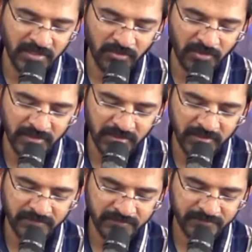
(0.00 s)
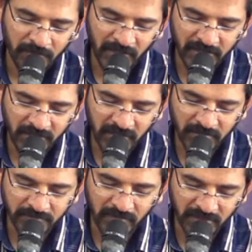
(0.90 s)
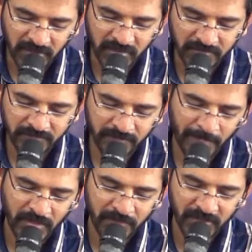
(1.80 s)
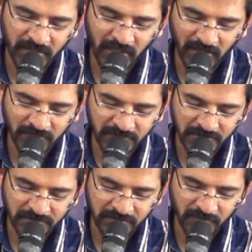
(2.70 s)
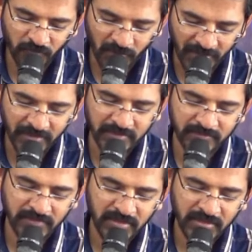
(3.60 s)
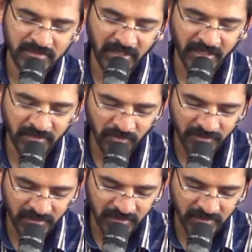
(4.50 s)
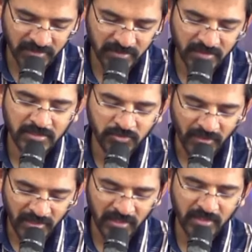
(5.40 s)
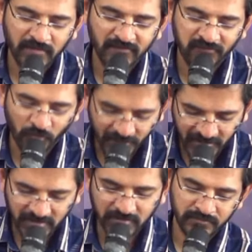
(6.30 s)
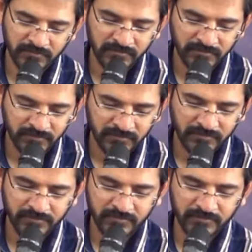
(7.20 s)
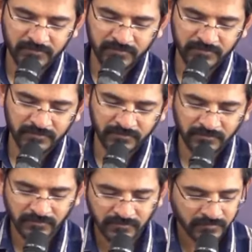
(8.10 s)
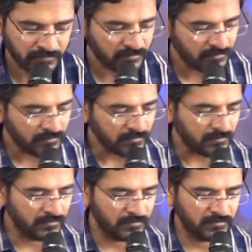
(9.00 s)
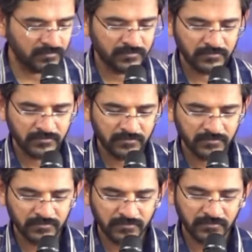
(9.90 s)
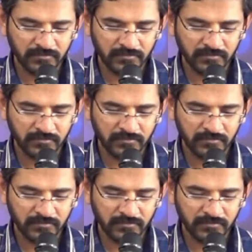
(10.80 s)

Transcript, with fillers: ரெண்டு குருந்தியர் பனிரெண்டாம் அதிகாரம் பதினாலாவது வசனம் ஃபோர்டீன் செகண்ட் குருந்தியன் டுவெல் ஃபோர்டீன் இதோ உங்களிடத்திற்கு மூன்றாம் தரம் வர ஆயத்தமா இருக்கிறேன்